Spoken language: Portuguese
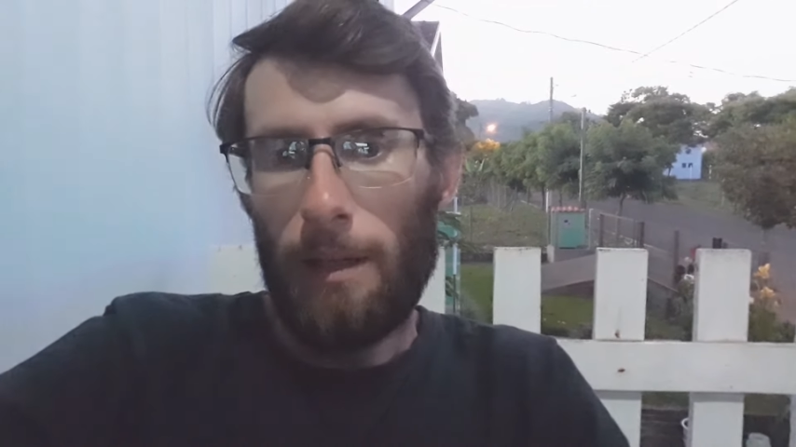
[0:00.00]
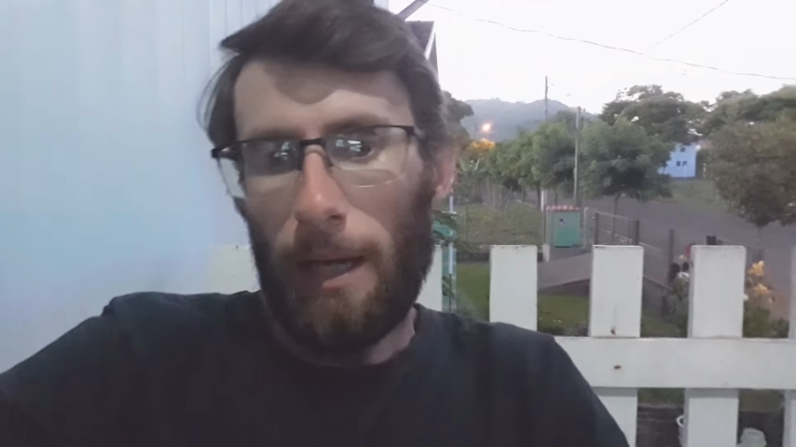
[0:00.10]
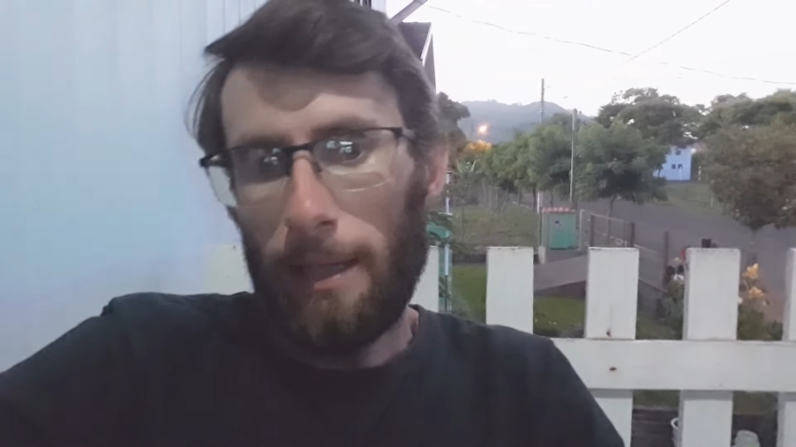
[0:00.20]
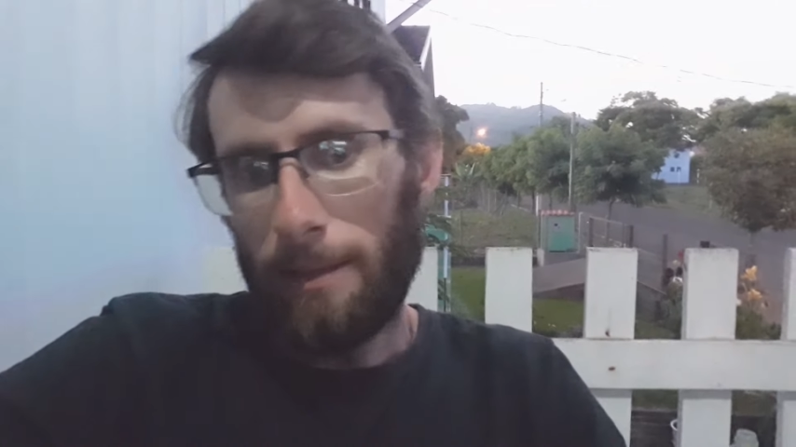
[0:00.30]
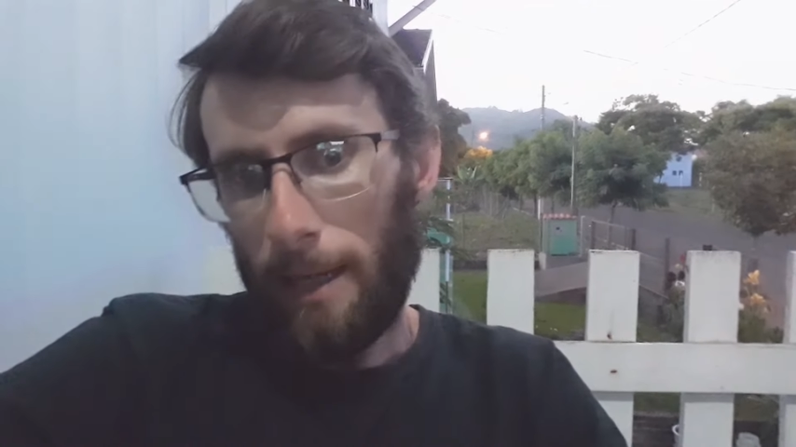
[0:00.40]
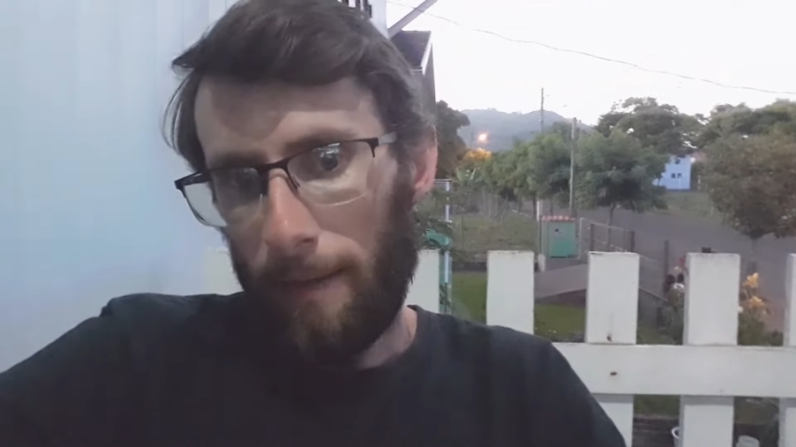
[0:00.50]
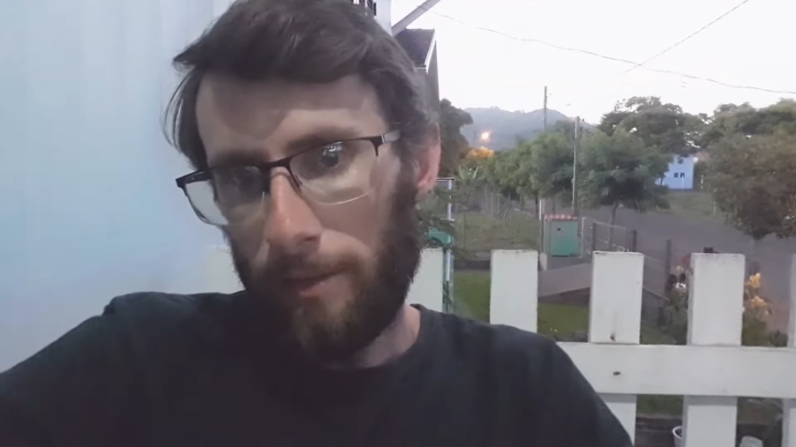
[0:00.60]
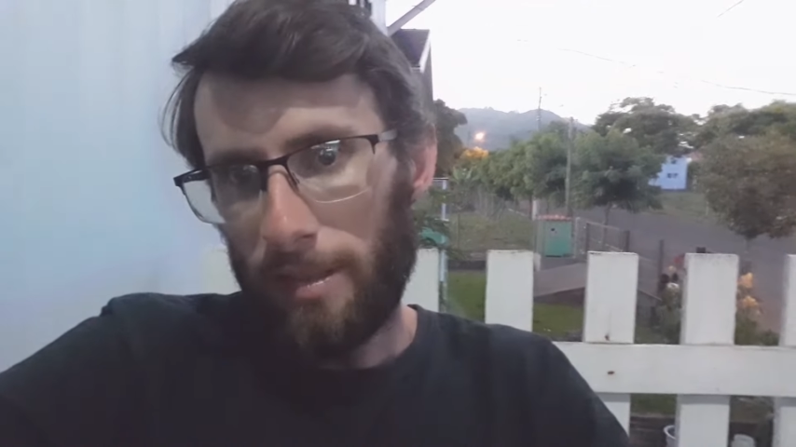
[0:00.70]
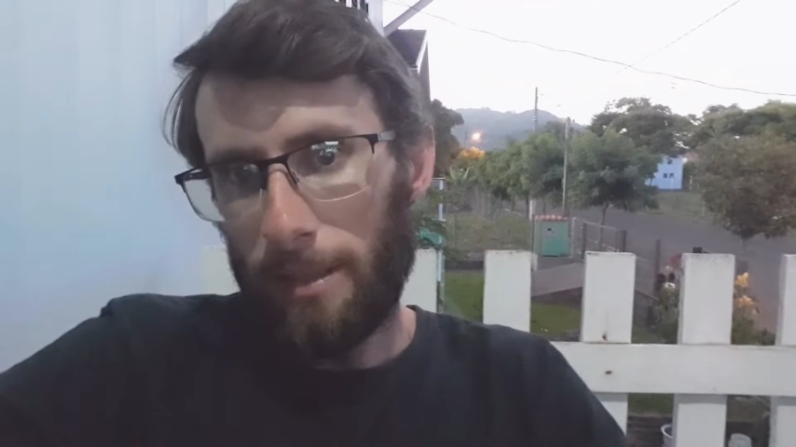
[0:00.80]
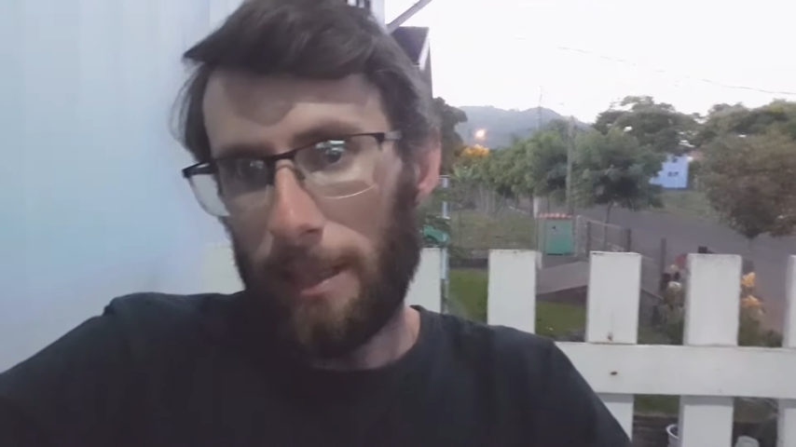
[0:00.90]
Até
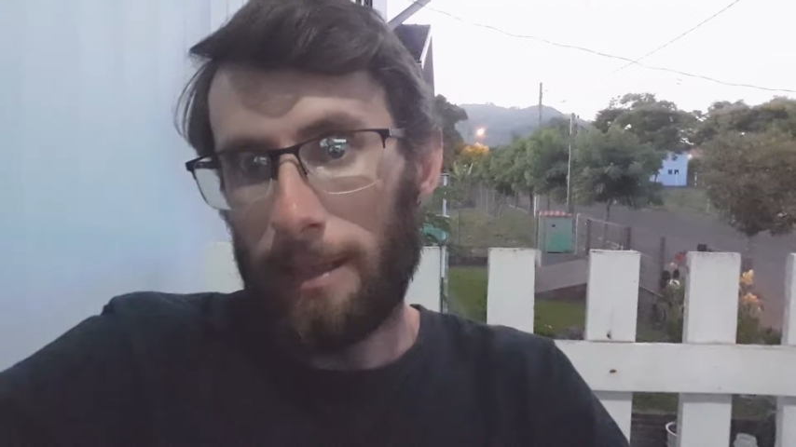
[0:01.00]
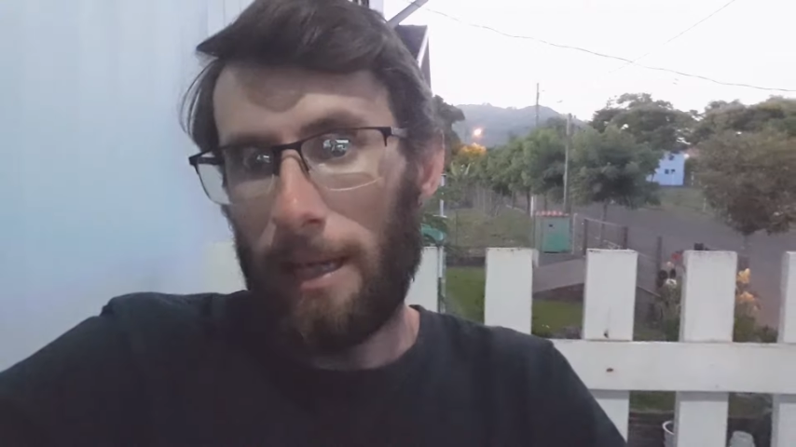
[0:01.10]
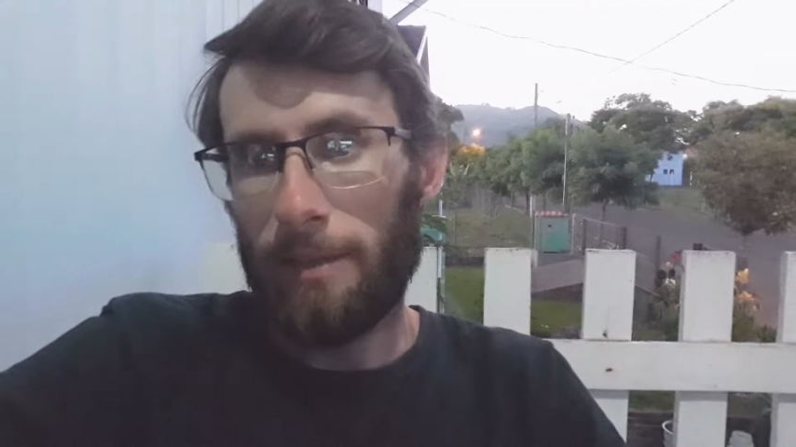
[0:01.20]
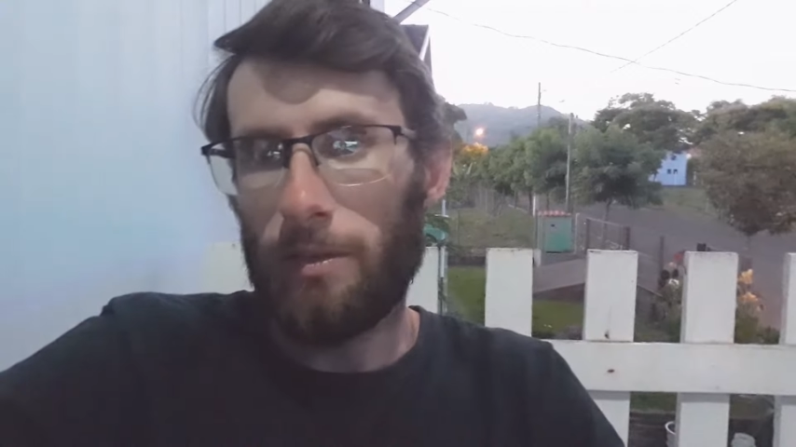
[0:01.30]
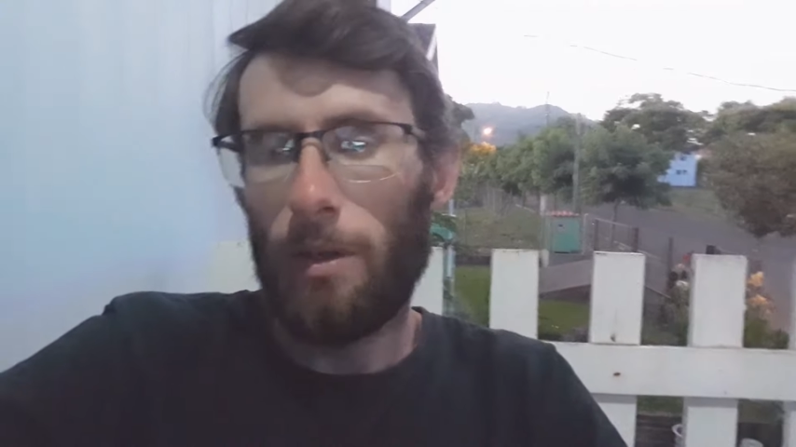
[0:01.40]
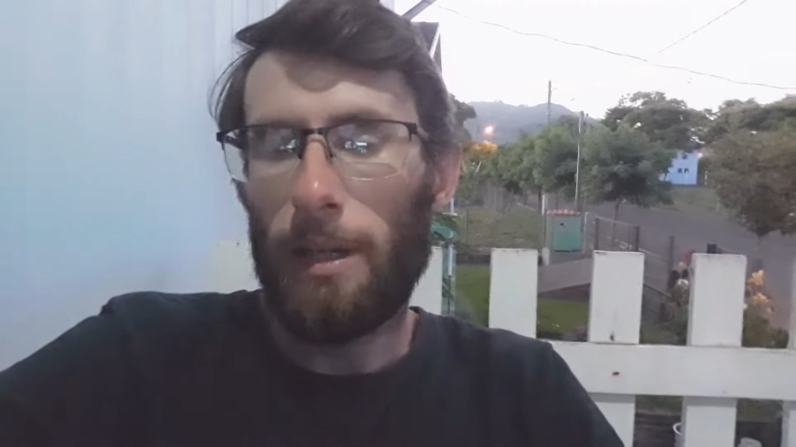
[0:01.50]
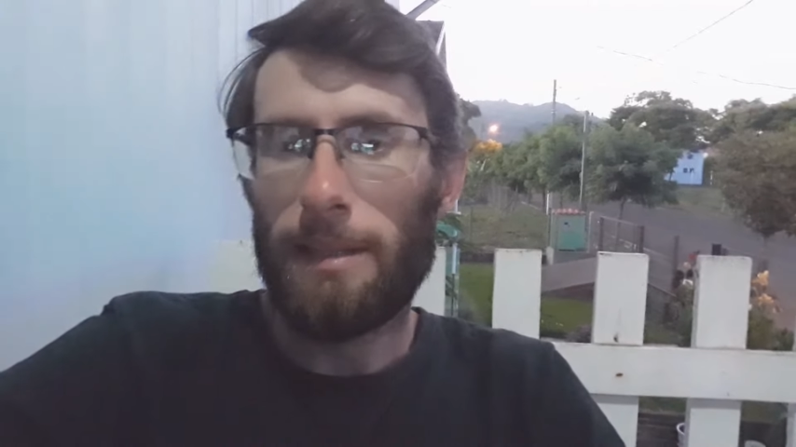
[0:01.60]
você tratar só